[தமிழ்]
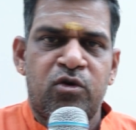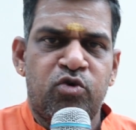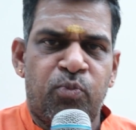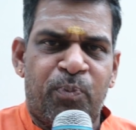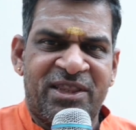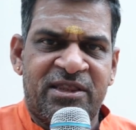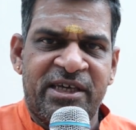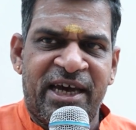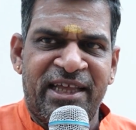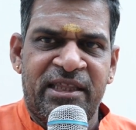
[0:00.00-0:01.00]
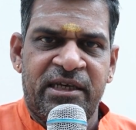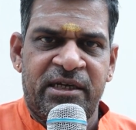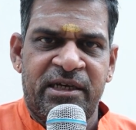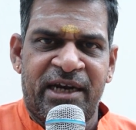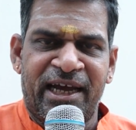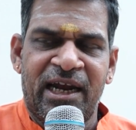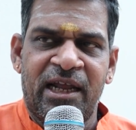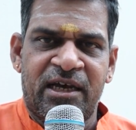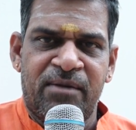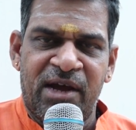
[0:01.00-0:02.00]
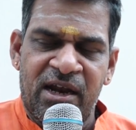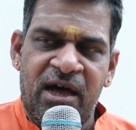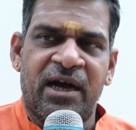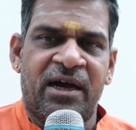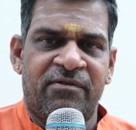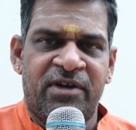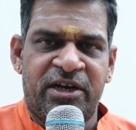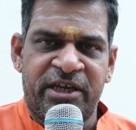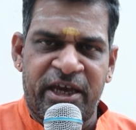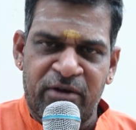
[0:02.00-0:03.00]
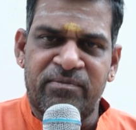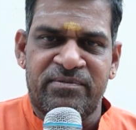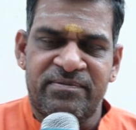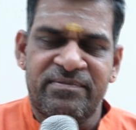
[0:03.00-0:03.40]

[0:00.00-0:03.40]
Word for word: முப்பத்தி ஐந்து இடங்களுக்கு மேலாக வெற்றியையும்